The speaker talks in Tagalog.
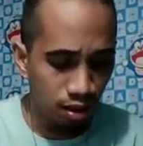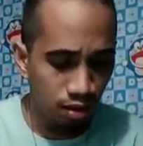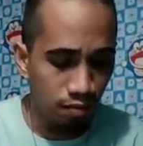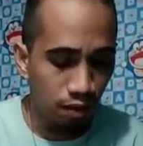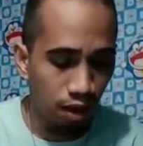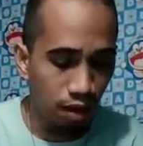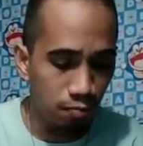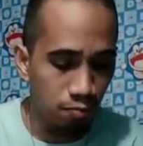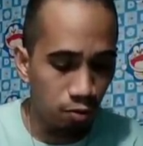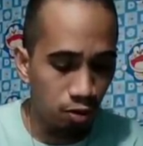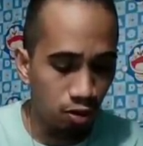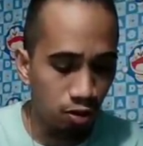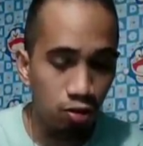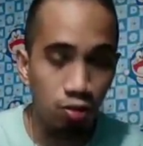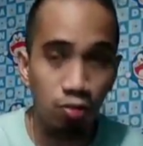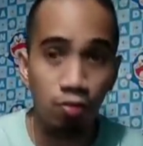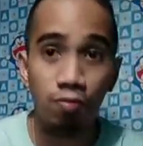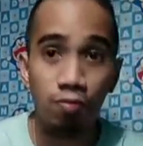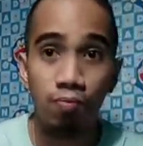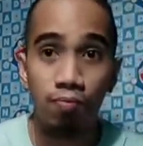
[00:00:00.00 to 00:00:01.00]
baka po
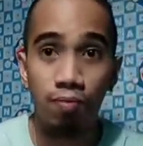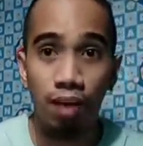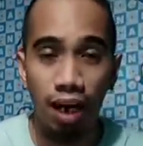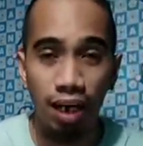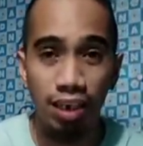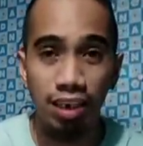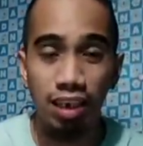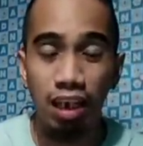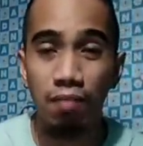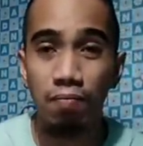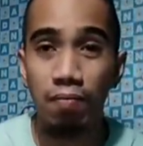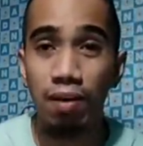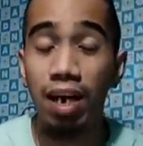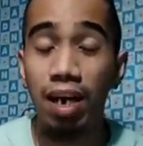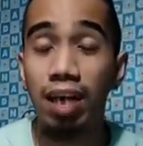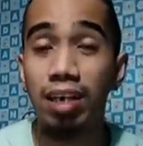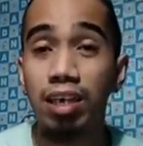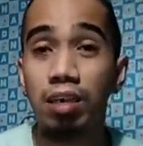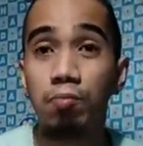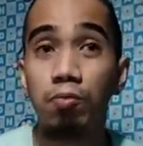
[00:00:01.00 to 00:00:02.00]
ito makachamba
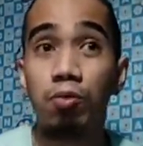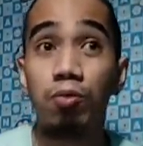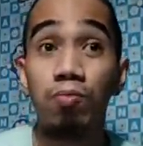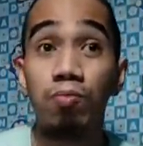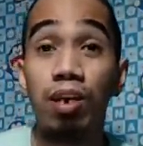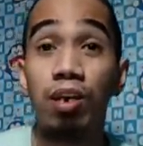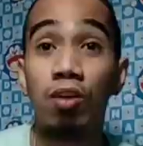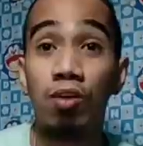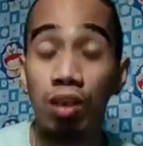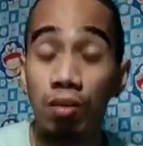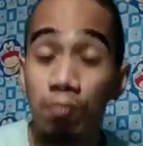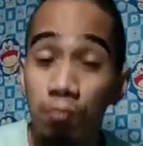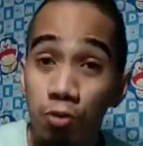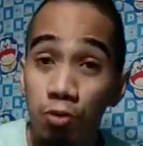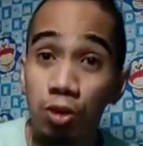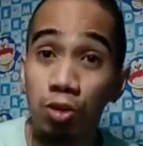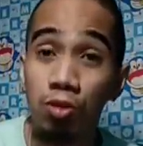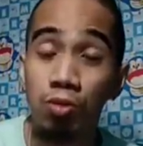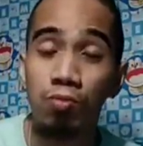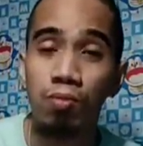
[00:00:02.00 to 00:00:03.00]
na kasi po meron na po
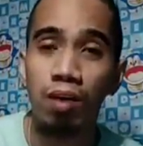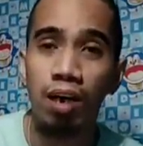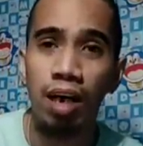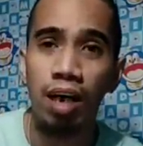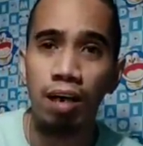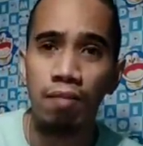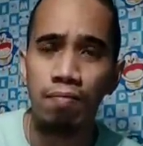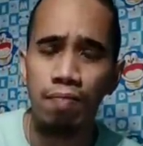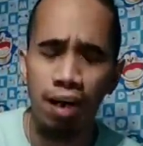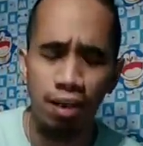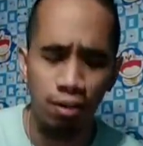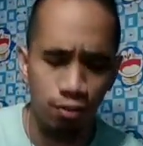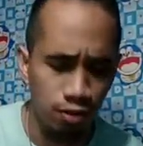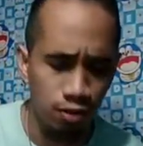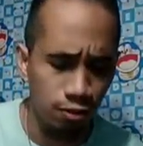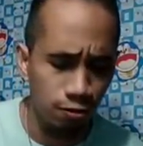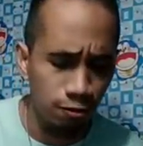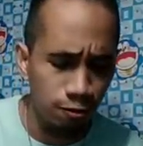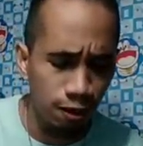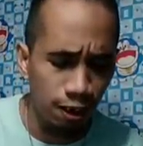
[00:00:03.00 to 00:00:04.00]
itong mga kabayo
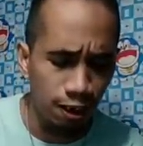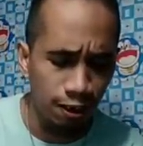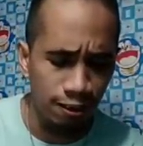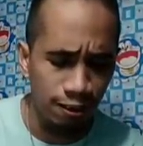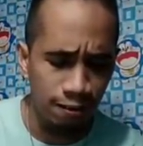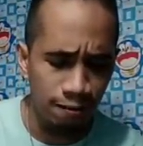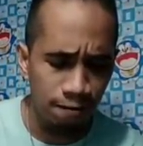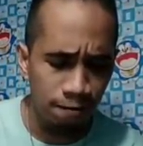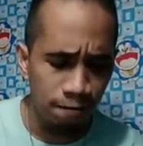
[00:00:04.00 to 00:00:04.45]
na to at